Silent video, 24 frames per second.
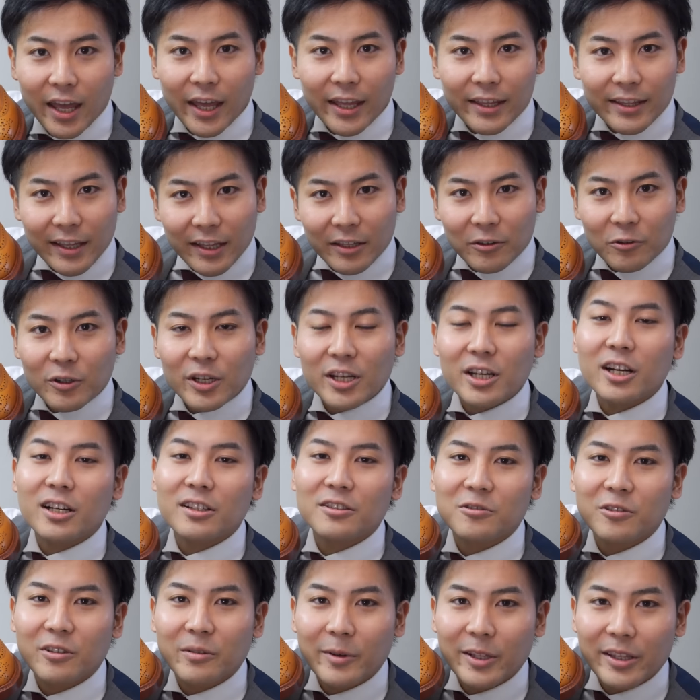う。えー、さあ、
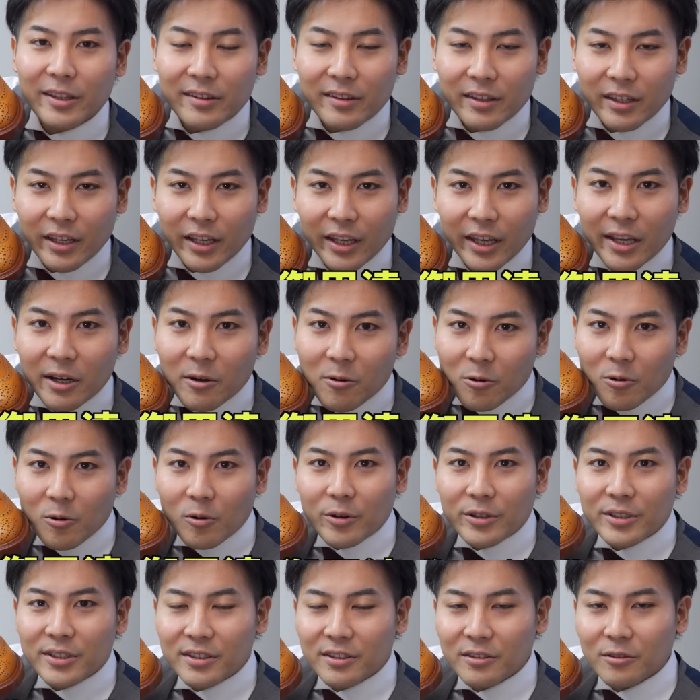トリッカーズといえばですね、英国
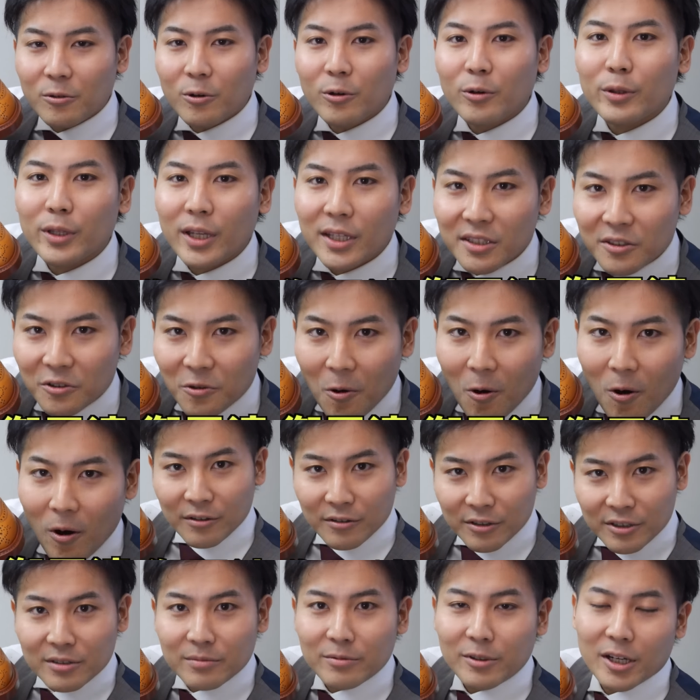王室で御用達の
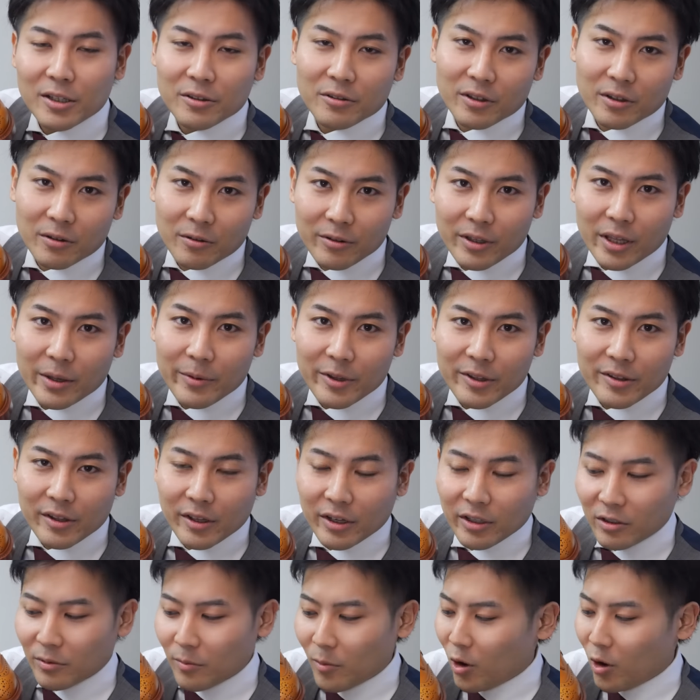靴ブランドでございますけれど